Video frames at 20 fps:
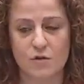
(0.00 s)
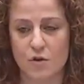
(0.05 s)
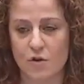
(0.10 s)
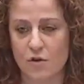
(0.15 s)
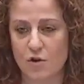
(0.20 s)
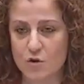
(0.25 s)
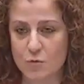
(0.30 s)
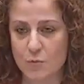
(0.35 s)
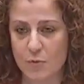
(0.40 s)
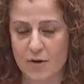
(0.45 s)

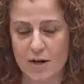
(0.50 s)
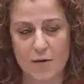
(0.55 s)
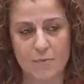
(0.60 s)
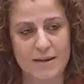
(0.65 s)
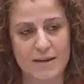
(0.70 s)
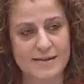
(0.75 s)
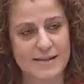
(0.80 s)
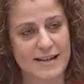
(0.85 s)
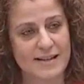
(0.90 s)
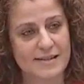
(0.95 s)
todos los
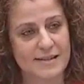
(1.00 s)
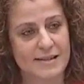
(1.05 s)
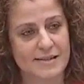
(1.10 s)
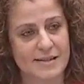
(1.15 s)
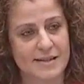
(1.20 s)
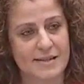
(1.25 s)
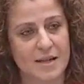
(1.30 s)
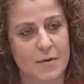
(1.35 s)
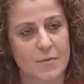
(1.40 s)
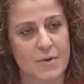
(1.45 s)
problemas que este
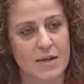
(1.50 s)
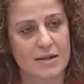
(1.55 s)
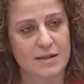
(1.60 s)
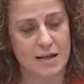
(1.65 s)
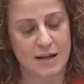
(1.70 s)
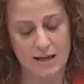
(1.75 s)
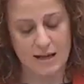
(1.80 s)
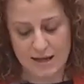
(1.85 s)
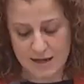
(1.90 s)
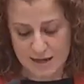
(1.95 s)
sistema
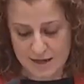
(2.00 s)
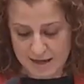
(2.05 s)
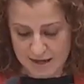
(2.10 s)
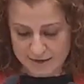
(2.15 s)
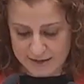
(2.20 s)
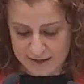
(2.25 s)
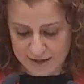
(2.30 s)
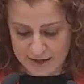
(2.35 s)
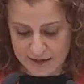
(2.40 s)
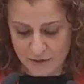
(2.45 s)
tenía
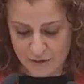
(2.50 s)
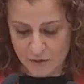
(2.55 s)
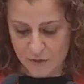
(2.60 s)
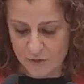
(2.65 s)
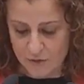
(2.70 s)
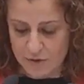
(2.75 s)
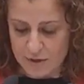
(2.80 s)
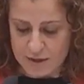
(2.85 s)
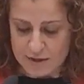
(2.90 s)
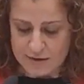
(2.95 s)
han
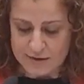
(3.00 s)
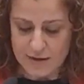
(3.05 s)
dejado